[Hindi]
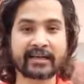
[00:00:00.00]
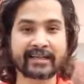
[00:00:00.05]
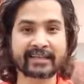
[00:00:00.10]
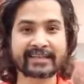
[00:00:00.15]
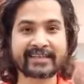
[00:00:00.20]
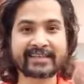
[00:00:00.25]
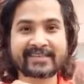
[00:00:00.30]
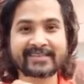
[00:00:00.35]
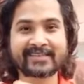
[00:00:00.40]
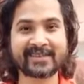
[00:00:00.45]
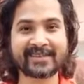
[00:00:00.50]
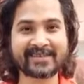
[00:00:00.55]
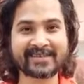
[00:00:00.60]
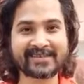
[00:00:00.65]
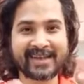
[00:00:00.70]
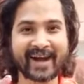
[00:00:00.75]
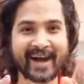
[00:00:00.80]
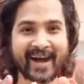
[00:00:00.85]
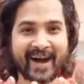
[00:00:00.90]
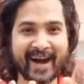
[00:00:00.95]
किस तरह
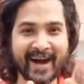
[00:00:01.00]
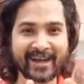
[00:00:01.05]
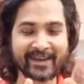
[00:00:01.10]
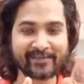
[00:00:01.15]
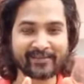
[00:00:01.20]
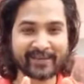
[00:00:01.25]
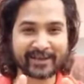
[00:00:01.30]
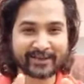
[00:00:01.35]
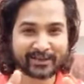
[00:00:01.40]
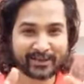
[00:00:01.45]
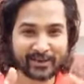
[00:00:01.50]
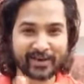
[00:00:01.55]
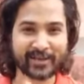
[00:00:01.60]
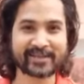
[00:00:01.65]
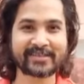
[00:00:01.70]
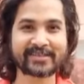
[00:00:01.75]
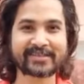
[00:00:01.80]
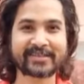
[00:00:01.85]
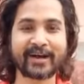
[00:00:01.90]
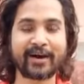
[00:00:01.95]
से आग में
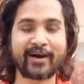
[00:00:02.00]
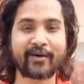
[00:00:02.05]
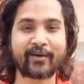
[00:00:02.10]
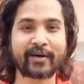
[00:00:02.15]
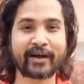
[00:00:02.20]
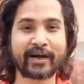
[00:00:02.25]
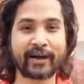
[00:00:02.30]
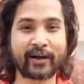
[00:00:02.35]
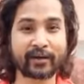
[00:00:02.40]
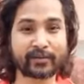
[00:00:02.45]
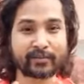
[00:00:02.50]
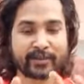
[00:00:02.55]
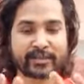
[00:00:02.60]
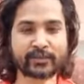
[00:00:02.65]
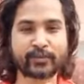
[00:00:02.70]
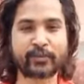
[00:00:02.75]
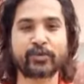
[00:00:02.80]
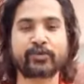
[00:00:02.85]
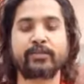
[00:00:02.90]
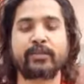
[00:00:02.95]
झुलसता होगा और
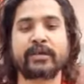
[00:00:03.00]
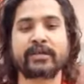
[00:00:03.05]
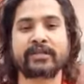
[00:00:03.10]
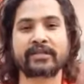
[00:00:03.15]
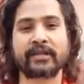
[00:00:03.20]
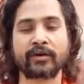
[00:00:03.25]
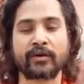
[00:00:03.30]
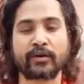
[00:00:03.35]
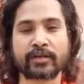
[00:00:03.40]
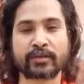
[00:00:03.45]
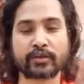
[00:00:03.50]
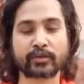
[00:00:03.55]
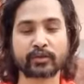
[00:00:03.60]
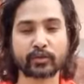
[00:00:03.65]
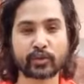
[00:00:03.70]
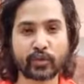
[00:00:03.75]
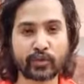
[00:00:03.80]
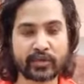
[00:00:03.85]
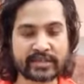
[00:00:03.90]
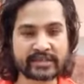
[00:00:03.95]
मजबूत बनता होगा तो
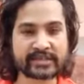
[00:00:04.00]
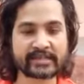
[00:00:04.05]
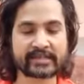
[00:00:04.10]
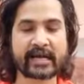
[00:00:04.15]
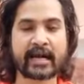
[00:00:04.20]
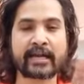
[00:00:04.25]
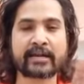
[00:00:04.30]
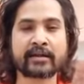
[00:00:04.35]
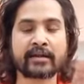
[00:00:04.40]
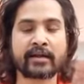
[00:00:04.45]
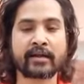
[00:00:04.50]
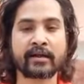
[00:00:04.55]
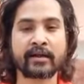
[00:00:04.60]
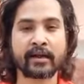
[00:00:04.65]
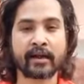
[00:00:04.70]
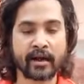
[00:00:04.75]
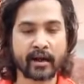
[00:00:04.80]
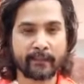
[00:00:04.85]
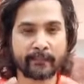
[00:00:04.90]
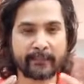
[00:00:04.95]
जो इंसान
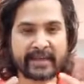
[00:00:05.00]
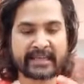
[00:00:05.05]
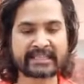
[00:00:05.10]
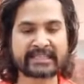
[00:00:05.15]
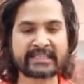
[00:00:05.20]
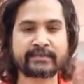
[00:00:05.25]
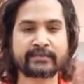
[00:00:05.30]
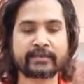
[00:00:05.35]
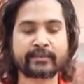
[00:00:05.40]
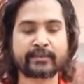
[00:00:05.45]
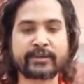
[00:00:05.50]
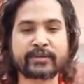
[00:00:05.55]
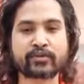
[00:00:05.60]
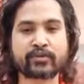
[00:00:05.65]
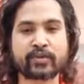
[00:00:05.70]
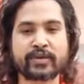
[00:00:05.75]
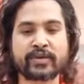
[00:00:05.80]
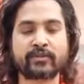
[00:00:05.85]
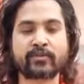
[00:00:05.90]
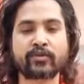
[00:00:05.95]
अपने जीवन में
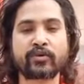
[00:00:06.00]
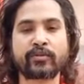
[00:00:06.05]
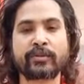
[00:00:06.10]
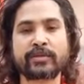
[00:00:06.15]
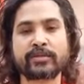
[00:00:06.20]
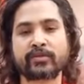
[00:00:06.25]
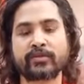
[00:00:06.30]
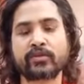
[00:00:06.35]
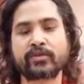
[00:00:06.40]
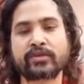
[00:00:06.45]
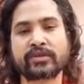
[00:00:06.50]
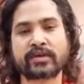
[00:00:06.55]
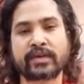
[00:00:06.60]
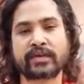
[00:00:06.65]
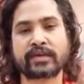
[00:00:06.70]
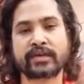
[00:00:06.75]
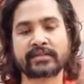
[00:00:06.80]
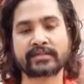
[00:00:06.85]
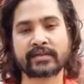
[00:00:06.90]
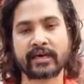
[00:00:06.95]
स्वयं को मजबूत
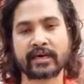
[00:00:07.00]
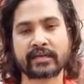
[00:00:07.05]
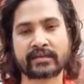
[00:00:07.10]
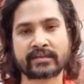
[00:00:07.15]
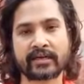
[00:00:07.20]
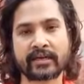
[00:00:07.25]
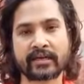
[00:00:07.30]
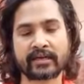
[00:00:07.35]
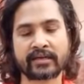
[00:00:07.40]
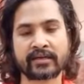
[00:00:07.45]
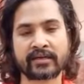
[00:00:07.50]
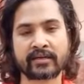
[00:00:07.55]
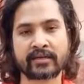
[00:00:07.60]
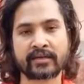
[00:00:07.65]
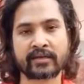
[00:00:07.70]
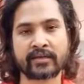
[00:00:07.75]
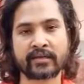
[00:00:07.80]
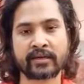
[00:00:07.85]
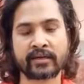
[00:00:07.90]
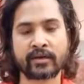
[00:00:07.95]
करना चाहता है
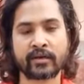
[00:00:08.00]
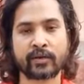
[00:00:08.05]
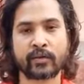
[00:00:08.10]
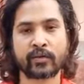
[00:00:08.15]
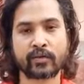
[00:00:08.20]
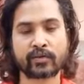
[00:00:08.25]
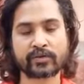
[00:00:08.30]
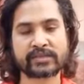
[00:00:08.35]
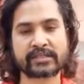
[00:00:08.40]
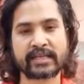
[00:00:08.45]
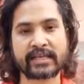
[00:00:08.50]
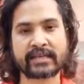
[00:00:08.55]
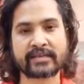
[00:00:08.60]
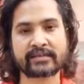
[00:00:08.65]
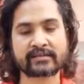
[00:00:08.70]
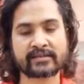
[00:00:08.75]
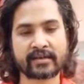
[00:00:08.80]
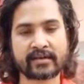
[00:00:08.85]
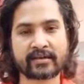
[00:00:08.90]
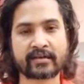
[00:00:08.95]
उसे
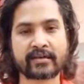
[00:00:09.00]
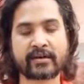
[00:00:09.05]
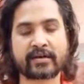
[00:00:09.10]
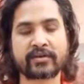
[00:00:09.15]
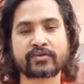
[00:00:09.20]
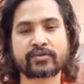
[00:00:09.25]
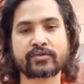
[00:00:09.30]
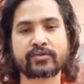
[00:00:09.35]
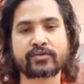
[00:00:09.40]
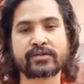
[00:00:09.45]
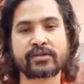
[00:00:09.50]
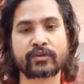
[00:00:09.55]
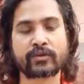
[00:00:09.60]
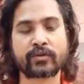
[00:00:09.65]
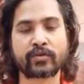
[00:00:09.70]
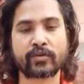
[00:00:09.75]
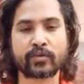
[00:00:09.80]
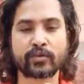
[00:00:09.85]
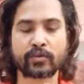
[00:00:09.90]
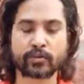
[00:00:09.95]
संघर्षों से
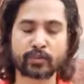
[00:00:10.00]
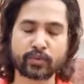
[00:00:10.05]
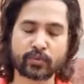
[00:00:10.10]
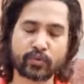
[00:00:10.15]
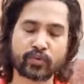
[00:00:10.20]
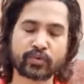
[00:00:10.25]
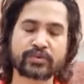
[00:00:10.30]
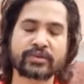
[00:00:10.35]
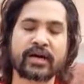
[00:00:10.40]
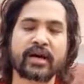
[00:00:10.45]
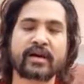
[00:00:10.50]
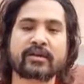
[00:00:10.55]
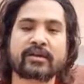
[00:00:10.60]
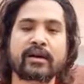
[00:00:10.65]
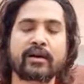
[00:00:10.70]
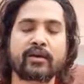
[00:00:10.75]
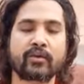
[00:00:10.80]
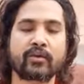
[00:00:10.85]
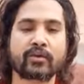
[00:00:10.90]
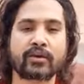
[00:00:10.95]
खूब गुजारना
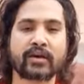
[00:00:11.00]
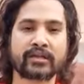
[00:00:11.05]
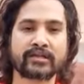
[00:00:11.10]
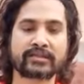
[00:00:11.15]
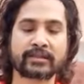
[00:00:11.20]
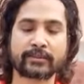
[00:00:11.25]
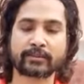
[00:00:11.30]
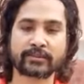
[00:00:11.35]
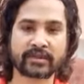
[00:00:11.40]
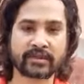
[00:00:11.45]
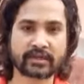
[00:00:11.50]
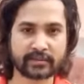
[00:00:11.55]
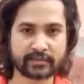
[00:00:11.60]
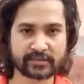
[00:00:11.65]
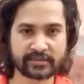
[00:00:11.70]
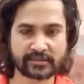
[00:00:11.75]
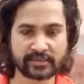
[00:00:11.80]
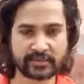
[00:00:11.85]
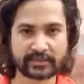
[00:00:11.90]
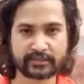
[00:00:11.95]
होगा जब तक हम
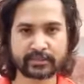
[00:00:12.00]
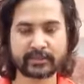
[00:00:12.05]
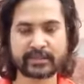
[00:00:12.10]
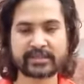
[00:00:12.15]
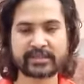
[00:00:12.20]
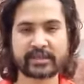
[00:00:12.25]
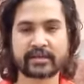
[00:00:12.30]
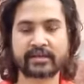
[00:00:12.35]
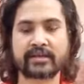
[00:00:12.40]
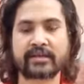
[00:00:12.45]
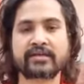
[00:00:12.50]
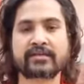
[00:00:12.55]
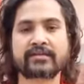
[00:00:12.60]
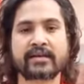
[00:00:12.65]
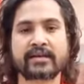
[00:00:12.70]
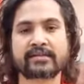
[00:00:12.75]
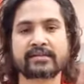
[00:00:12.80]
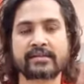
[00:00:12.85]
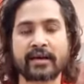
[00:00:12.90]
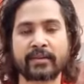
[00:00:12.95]
जीवन में संघर्ष
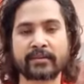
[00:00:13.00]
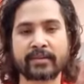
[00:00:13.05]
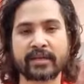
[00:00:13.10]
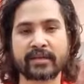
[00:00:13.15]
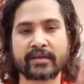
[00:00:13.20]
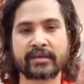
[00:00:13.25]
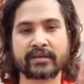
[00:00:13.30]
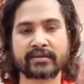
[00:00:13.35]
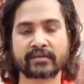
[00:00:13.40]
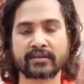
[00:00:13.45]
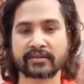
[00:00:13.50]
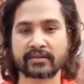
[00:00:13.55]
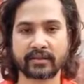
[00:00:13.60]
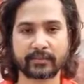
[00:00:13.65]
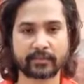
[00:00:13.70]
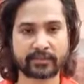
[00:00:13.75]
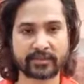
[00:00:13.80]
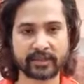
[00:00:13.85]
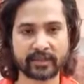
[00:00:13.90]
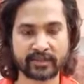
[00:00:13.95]
का सामना नहीं करते तब
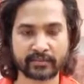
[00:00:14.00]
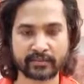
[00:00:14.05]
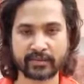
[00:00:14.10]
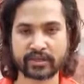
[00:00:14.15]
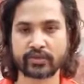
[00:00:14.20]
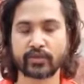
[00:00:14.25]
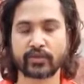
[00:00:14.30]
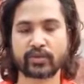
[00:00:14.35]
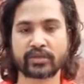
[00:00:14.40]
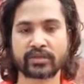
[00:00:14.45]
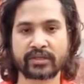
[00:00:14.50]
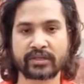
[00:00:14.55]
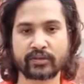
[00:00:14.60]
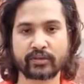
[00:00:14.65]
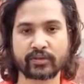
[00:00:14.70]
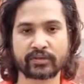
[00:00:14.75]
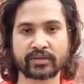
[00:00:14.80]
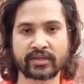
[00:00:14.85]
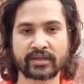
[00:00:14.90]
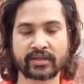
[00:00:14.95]
तक हम मजबूत नहीं
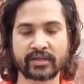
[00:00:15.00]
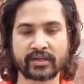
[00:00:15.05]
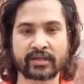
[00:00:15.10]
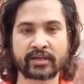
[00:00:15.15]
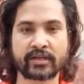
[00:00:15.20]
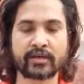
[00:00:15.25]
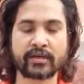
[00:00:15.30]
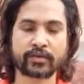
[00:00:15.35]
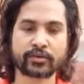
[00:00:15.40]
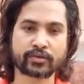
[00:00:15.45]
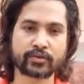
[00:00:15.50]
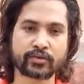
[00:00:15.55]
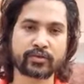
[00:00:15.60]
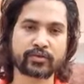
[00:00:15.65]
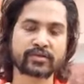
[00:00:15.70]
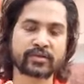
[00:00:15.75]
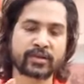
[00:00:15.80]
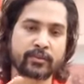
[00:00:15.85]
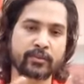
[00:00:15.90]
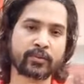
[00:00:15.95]
होते हैं जो
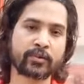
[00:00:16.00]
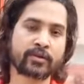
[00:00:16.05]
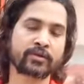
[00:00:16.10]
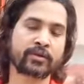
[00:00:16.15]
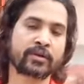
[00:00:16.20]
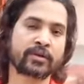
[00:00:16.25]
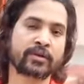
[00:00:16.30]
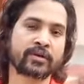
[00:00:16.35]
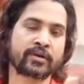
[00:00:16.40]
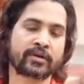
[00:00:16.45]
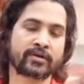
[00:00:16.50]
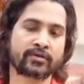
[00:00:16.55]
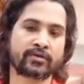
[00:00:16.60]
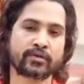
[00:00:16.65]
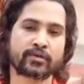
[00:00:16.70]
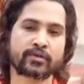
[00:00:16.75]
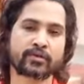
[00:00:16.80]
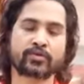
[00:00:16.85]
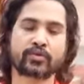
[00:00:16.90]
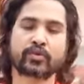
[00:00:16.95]
सब लोग
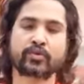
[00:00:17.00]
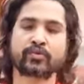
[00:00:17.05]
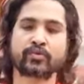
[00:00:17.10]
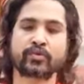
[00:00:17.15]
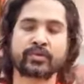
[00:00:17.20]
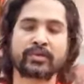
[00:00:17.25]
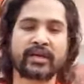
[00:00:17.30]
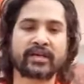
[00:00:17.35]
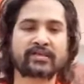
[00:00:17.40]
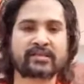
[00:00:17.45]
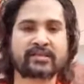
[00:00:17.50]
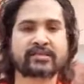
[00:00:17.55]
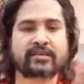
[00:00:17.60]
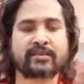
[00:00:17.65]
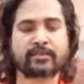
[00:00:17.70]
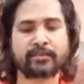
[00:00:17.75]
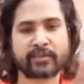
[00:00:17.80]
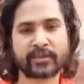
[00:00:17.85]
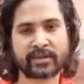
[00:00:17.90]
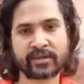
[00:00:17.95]
जो सुख सुविधा से
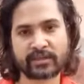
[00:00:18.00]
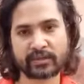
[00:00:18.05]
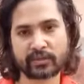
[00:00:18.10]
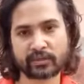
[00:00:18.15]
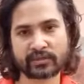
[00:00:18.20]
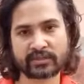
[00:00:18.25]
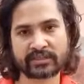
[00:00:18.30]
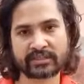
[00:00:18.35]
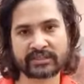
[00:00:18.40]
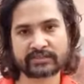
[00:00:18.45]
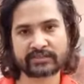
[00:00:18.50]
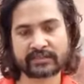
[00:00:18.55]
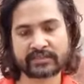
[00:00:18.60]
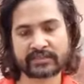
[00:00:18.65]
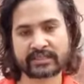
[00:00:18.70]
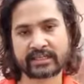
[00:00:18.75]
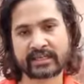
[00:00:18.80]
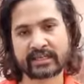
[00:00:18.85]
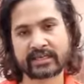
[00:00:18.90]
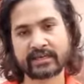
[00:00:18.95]
संपन्न युक्त जीवन
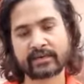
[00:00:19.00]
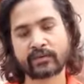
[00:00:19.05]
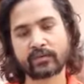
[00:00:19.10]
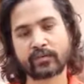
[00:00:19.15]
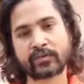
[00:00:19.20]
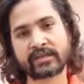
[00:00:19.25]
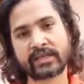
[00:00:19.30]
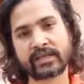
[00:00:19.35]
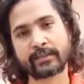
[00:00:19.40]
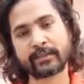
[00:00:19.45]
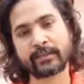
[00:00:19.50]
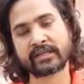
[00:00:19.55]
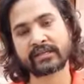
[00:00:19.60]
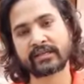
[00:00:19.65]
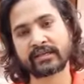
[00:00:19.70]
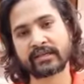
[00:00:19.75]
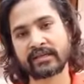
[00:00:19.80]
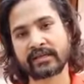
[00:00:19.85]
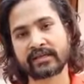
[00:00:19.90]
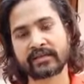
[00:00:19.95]
जीते हैं उनके
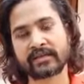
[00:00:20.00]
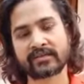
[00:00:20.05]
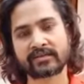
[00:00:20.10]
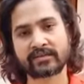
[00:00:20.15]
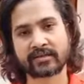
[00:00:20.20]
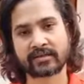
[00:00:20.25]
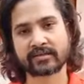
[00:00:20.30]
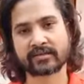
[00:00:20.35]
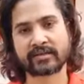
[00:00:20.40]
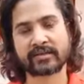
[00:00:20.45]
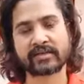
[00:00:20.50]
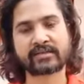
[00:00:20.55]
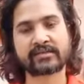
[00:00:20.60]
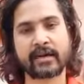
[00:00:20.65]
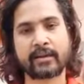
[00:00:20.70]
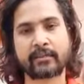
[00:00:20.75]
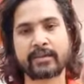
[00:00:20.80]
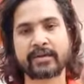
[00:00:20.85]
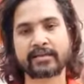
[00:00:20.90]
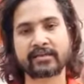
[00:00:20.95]
भीतर ये शक्ति
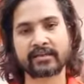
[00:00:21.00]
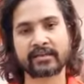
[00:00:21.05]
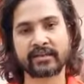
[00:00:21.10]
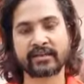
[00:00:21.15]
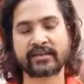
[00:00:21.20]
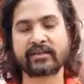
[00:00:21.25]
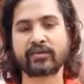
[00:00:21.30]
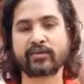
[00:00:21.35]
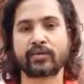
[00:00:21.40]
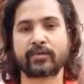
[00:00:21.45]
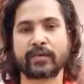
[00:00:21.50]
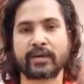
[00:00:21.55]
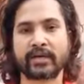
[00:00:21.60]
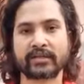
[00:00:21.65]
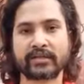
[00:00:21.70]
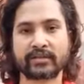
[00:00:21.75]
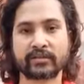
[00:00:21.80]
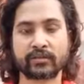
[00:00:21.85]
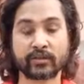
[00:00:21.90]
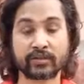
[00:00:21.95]
सामर्थ्य नहीं हो
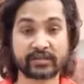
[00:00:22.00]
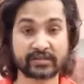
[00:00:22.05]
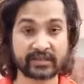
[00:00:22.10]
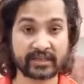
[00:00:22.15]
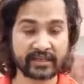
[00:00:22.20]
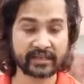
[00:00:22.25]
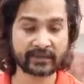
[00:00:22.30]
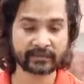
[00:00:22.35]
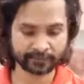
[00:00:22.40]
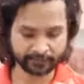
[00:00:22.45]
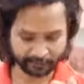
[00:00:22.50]
पाती तो इसलिए